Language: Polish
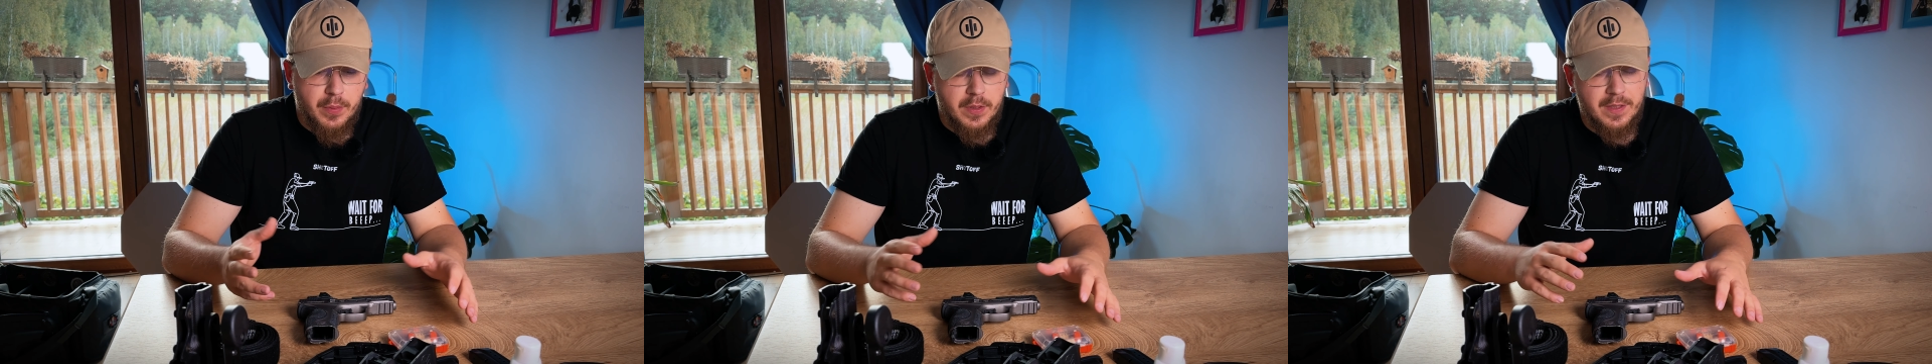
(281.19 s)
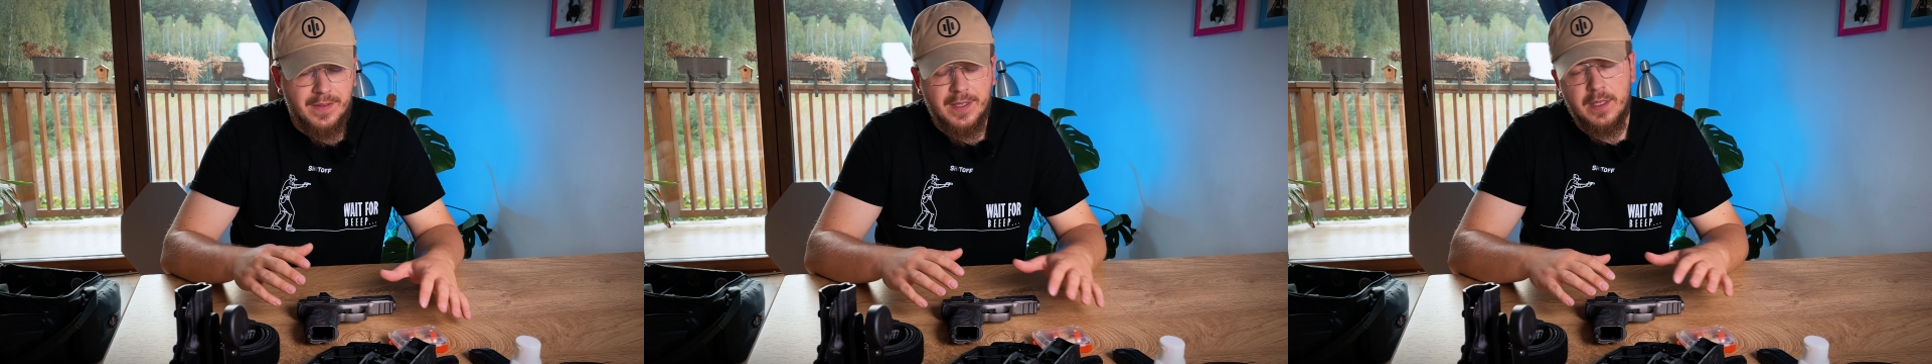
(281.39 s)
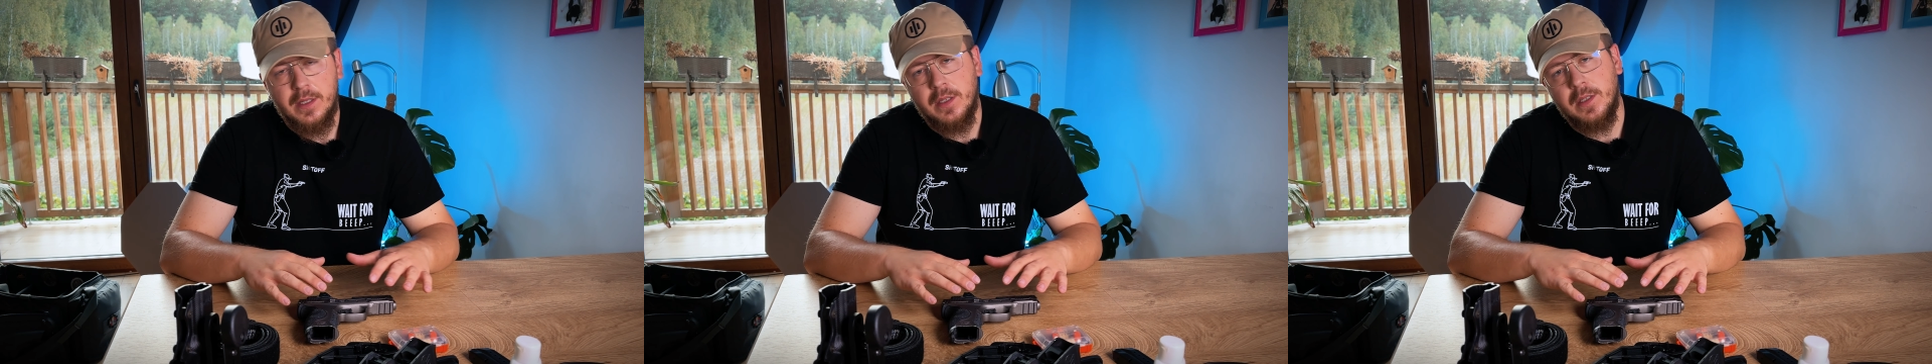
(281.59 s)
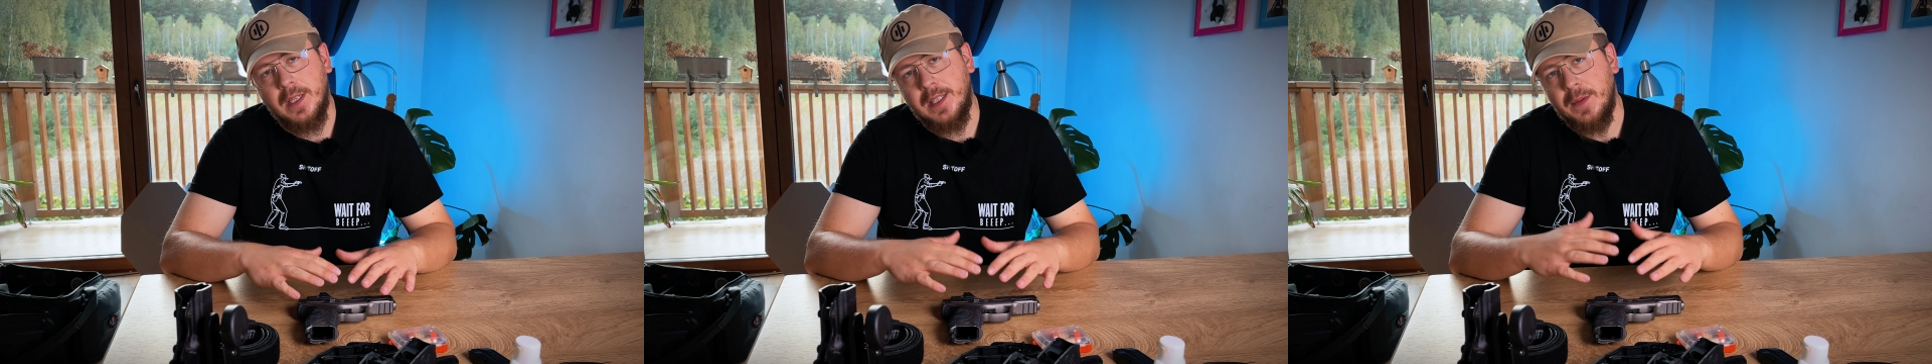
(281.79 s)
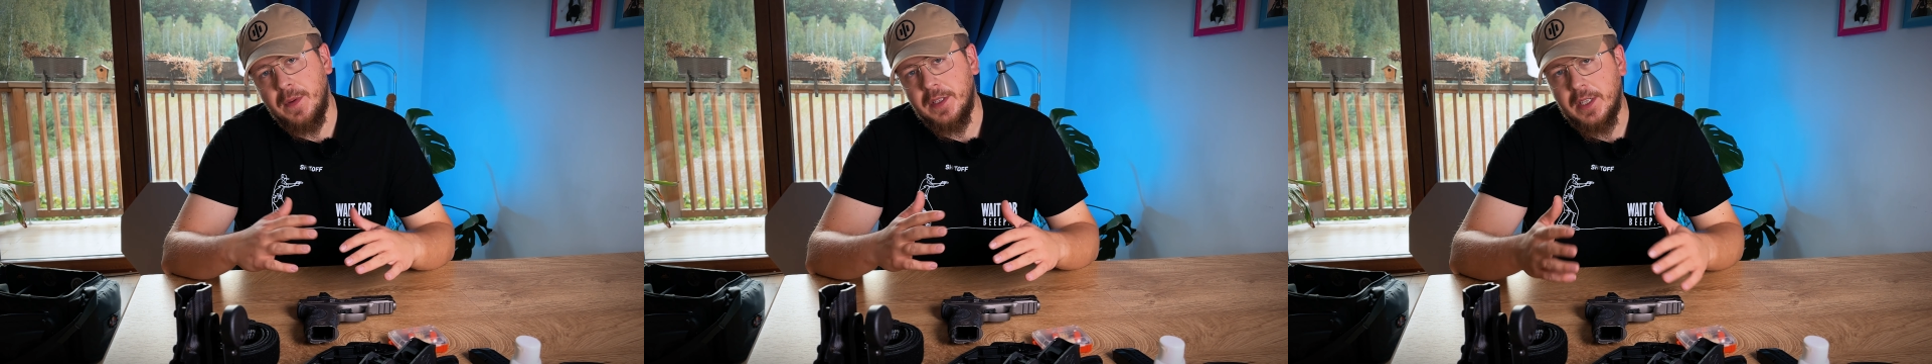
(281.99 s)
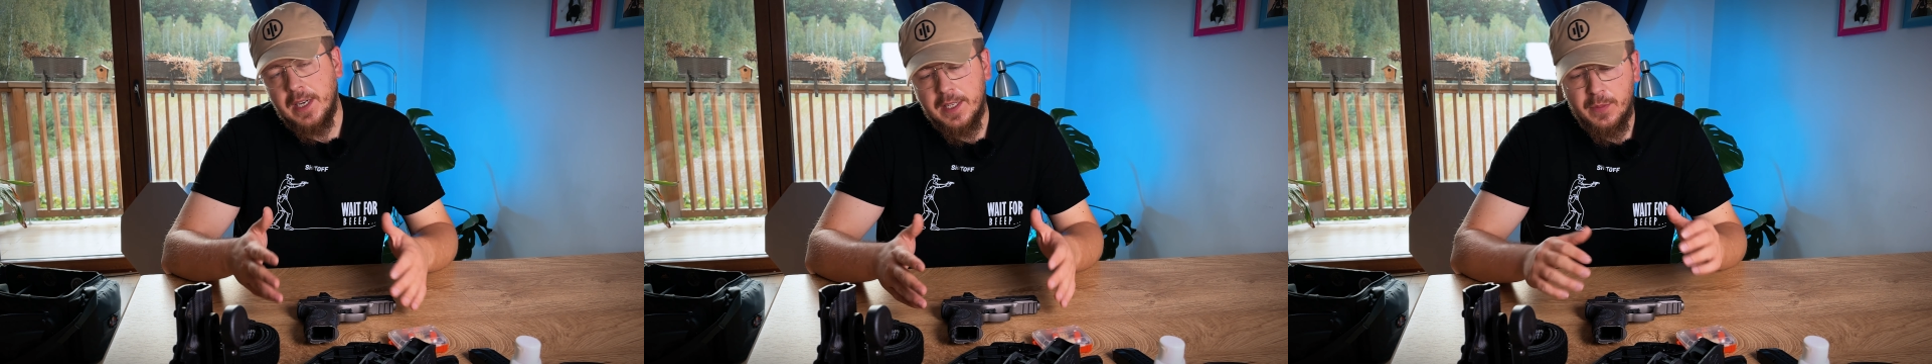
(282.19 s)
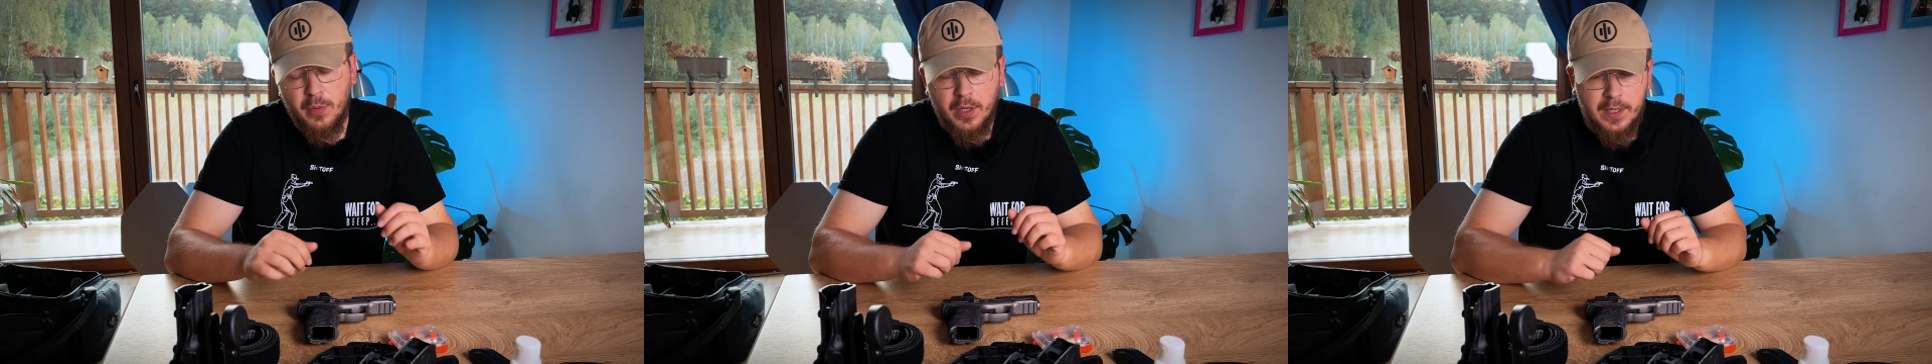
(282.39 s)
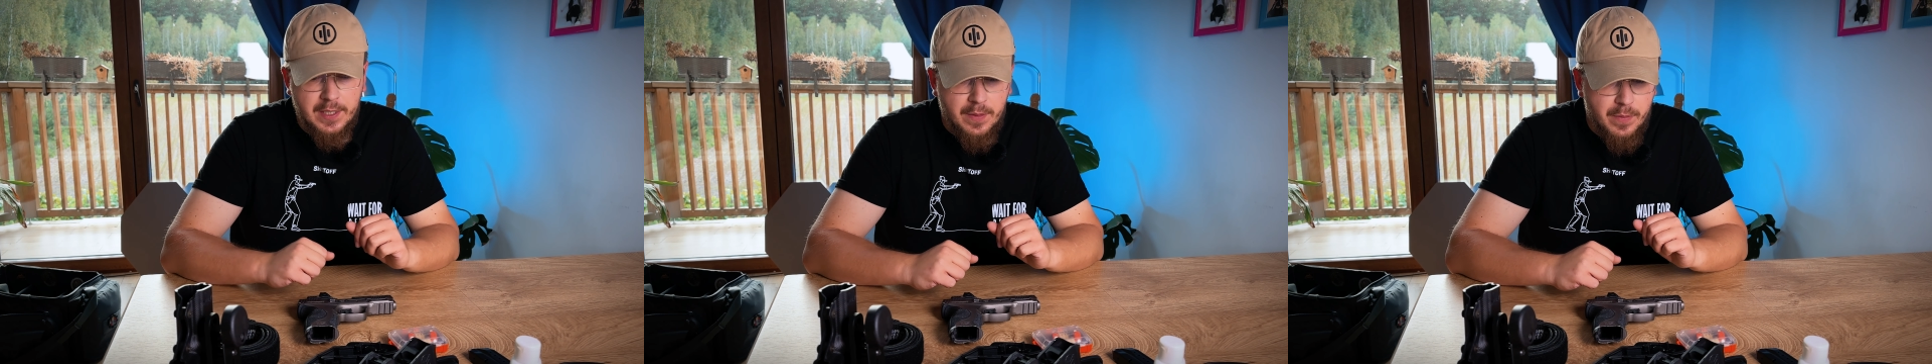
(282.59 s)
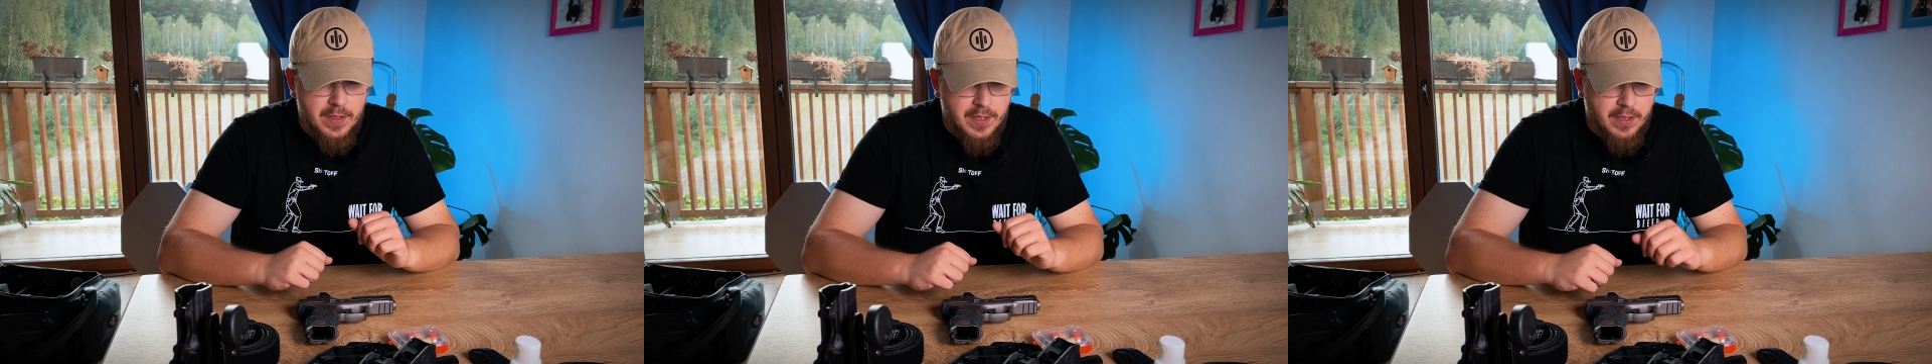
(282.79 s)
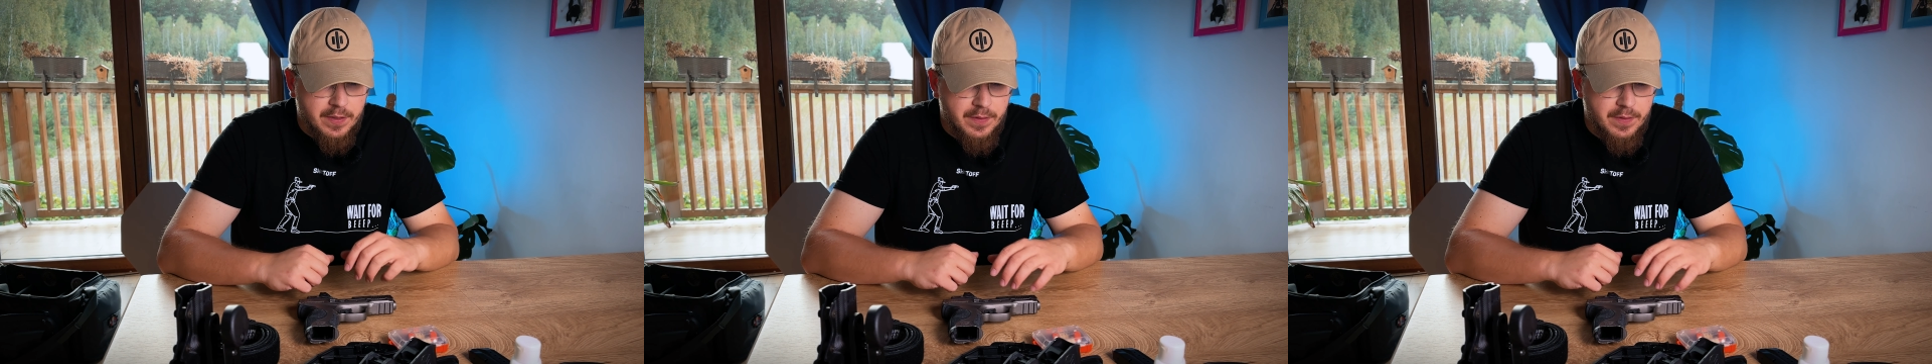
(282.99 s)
ponieważ na temat klas pogadamy za